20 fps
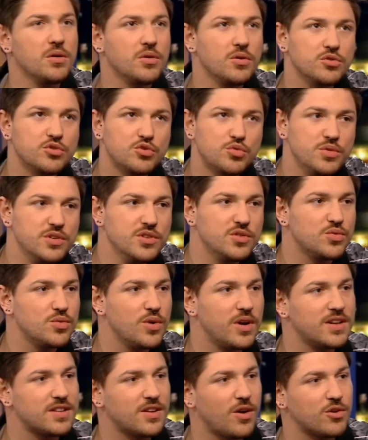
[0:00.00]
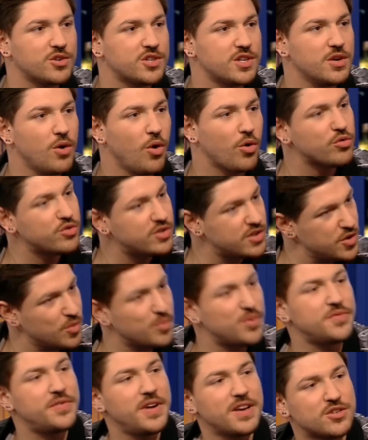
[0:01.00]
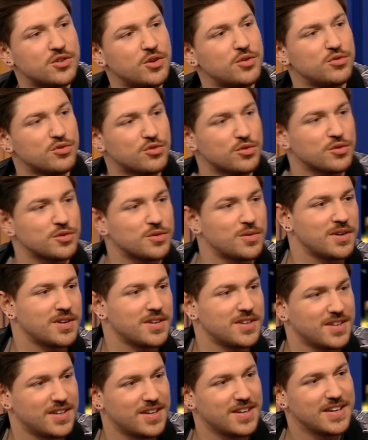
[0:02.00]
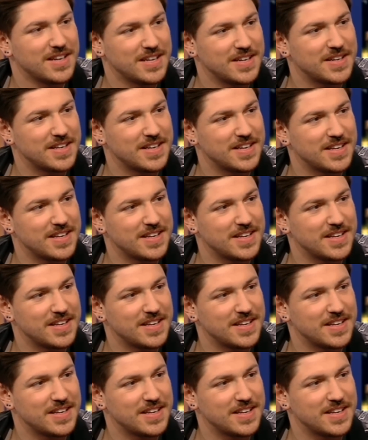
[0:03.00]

en Suisse ou à l'étranger, en Russie, on peut faire ce genre de choses. Quoi. Bah, mais en